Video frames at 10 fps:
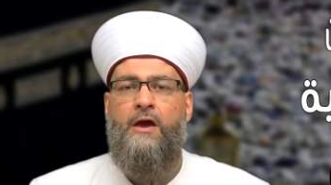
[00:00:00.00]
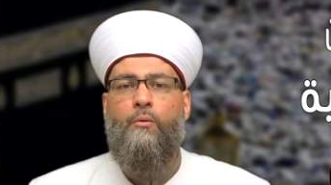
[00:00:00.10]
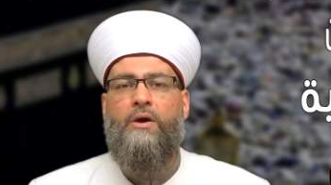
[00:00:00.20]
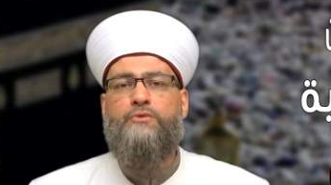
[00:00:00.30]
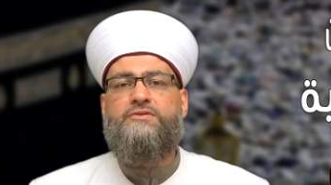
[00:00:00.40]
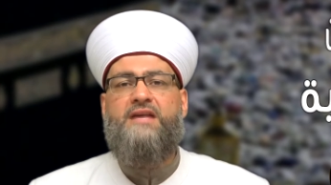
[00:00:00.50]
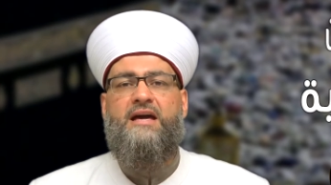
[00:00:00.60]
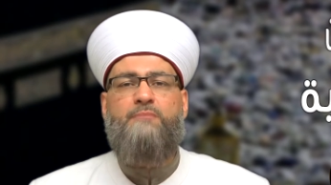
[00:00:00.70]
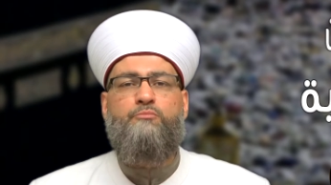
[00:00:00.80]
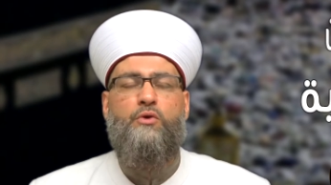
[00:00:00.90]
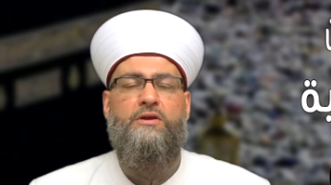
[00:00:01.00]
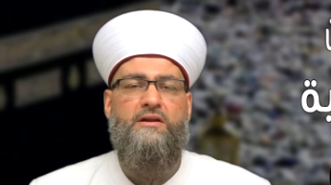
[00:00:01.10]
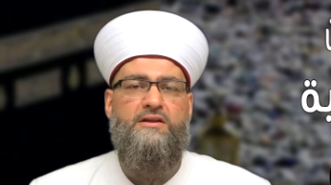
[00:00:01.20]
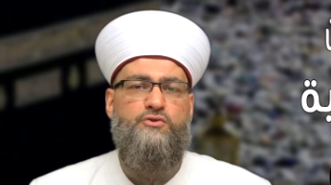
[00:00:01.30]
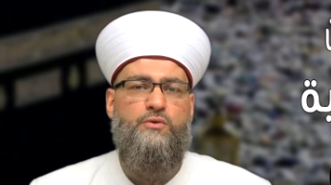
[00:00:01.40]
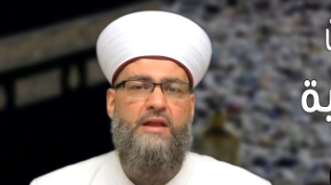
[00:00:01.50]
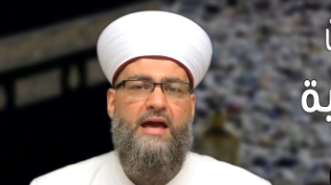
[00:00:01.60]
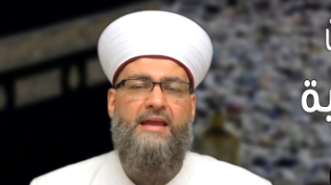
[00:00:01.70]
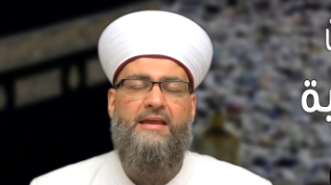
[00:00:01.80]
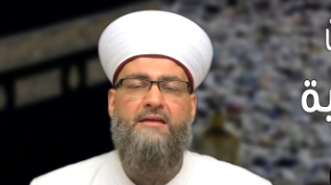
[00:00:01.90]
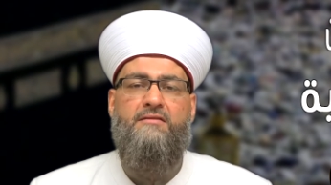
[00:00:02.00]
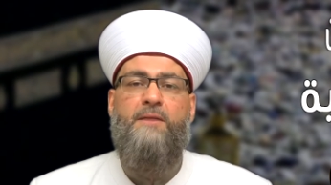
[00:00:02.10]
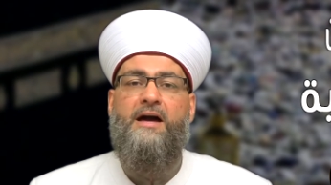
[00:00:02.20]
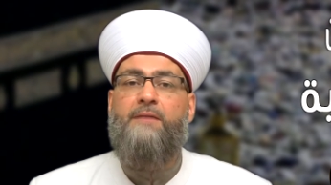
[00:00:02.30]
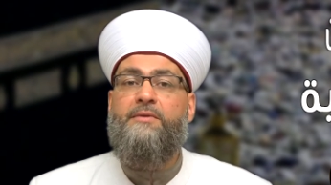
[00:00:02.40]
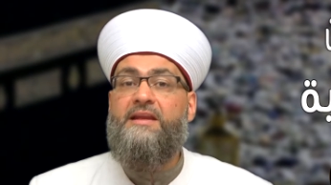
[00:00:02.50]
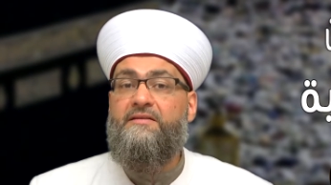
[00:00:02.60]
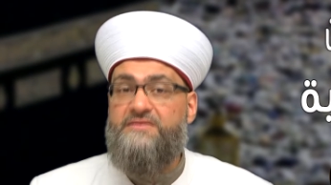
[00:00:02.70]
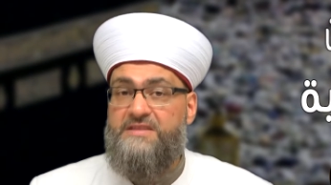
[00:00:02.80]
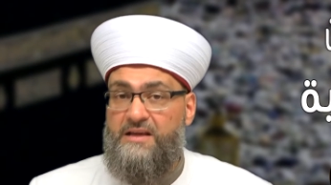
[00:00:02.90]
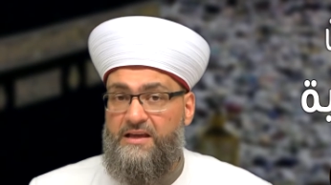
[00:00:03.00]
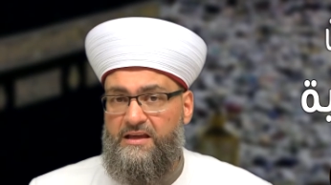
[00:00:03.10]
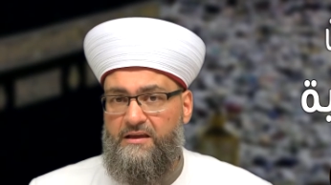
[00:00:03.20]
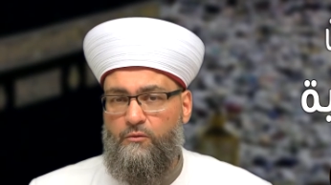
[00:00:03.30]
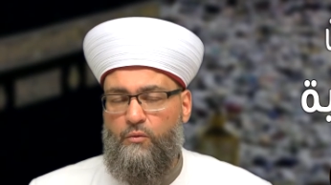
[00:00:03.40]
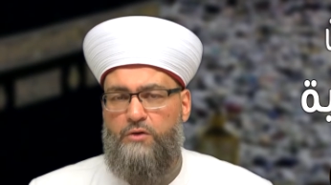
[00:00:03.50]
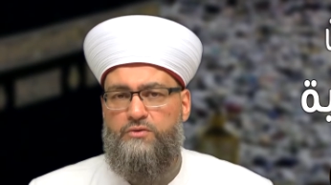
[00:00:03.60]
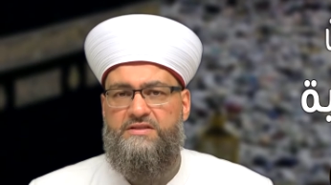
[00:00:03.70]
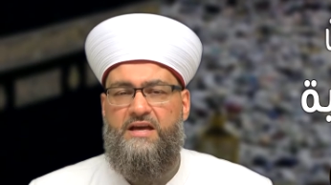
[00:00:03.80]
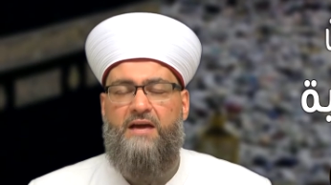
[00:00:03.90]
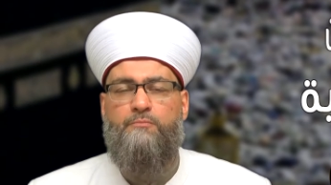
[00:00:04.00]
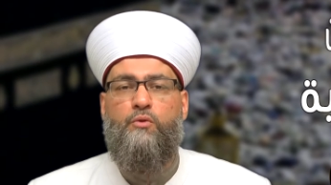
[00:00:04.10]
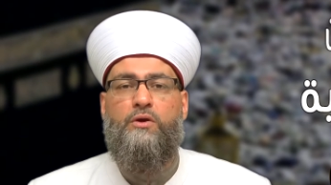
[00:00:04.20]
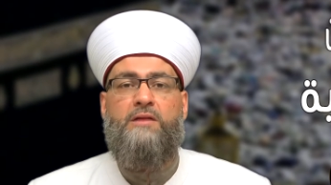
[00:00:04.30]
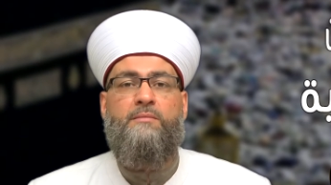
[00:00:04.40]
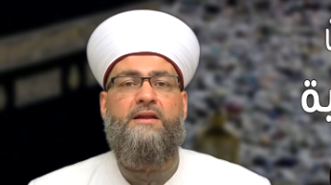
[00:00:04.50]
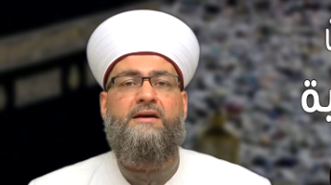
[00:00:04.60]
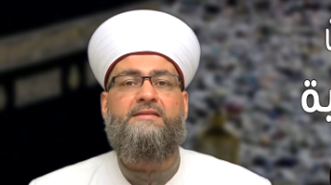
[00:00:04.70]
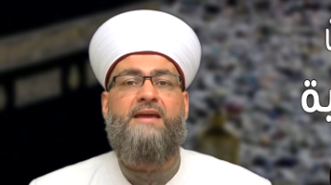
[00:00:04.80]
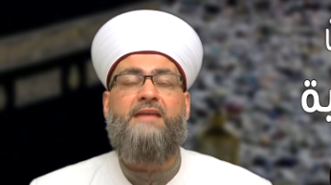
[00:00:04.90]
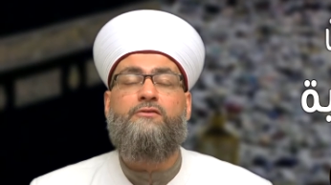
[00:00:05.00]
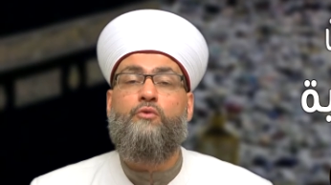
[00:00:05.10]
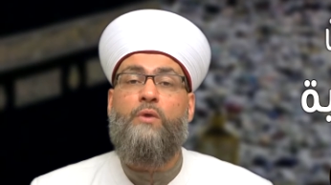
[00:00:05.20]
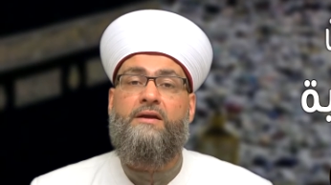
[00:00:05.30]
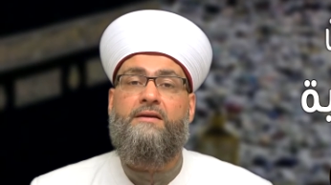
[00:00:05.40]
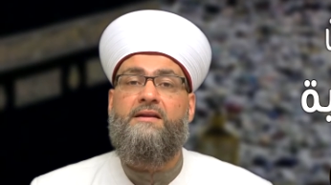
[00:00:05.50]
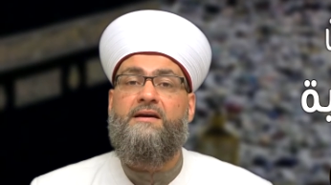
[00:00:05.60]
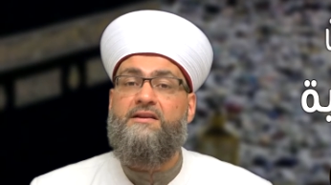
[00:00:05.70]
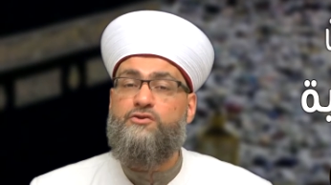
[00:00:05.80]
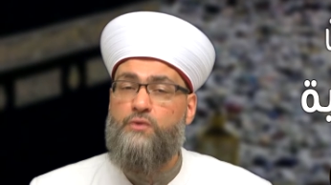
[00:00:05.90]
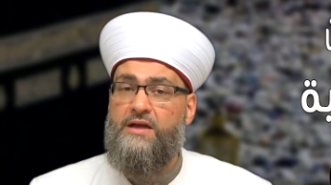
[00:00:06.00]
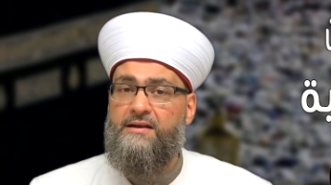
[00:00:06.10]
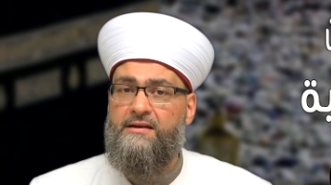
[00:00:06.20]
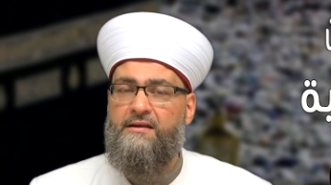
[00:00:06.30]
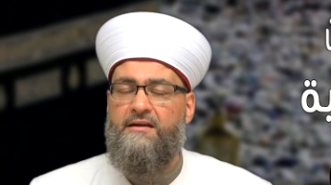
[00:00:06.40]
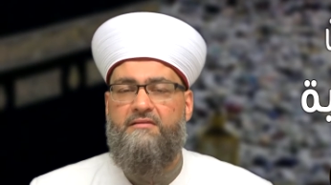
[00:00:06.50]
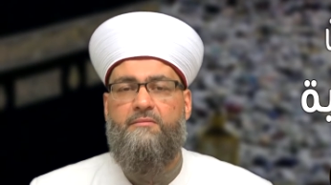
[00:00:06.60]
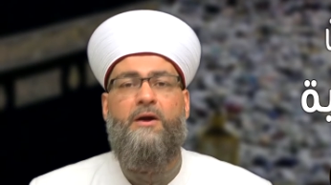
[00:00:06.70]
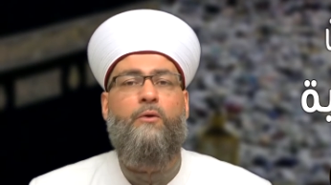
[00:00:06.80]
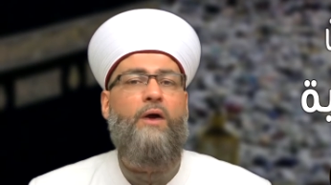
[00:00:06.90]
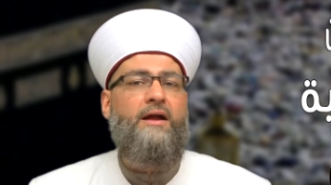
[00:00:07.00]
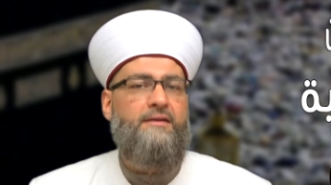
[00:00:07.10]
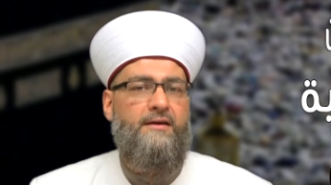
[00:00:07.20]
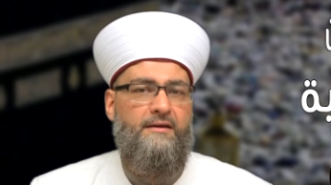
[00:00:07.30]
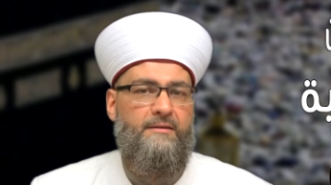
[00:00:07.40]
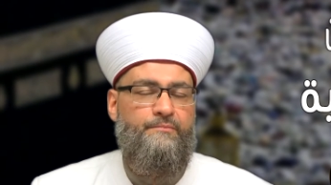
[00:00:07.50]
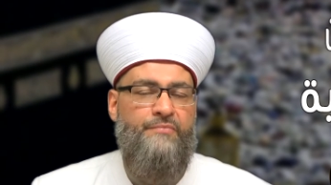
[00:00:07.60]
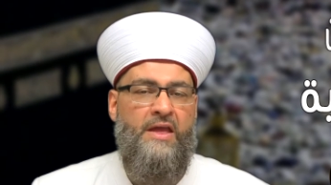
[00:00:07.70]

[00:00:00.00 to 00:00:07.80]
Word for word: ويستحب للرجل أن يذبح بنفسه ويستحب للمرأة أن توكل رجلا يذبح عنها